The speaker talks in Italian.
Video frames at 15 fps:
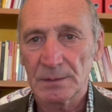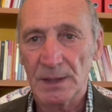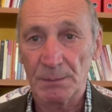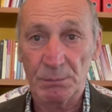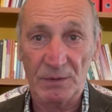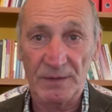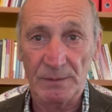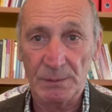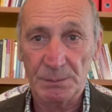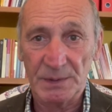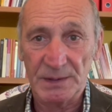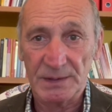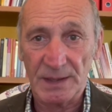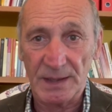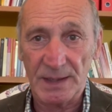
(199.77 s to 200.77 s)
E proviamo a
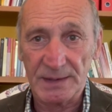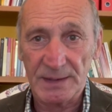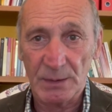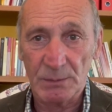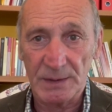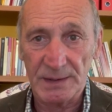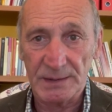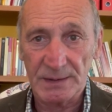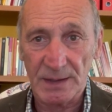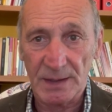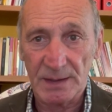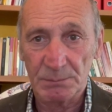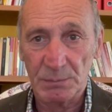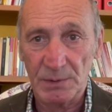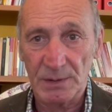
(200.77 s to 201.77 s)
pensare anche a quale
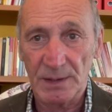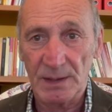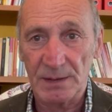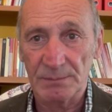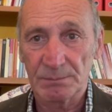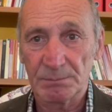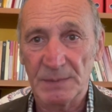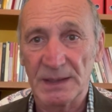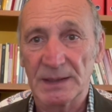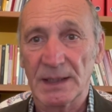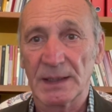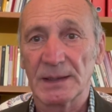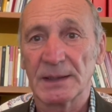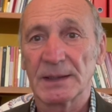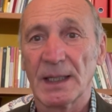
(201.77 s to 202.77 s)
sarà poi la
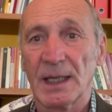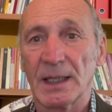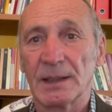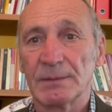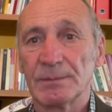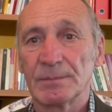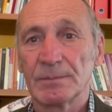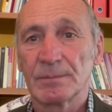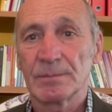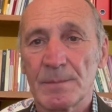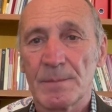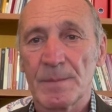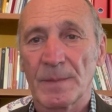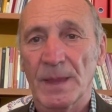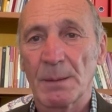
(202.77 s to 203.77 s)
mentalità,
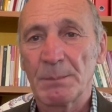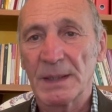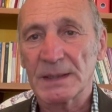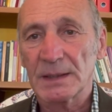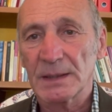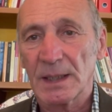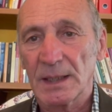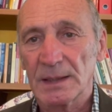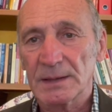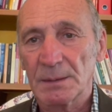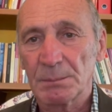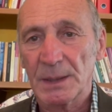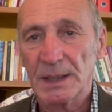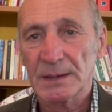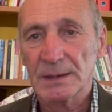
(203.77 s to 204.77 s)
mentre dall'altra
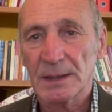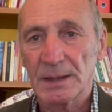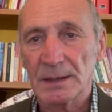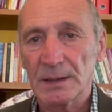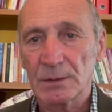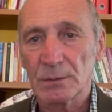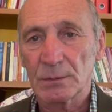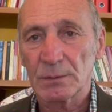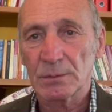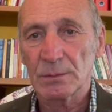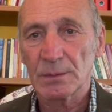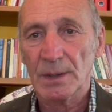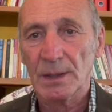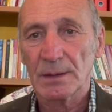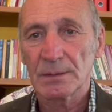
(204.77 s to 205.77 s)
parte
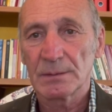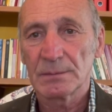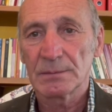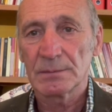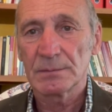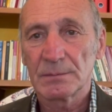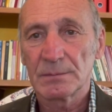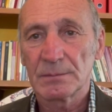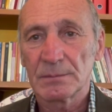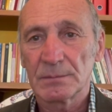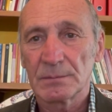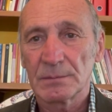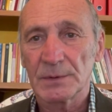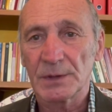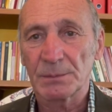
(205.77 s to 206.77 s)
l'agricoltura,
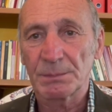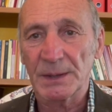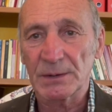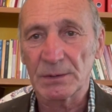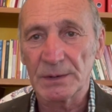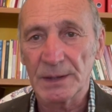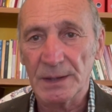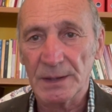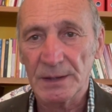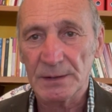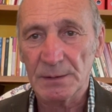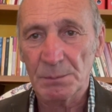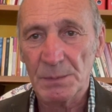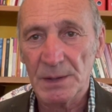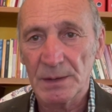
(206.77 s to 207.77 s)
rispetto dei
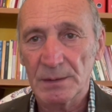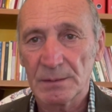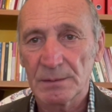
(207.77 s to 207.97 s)
ritmi,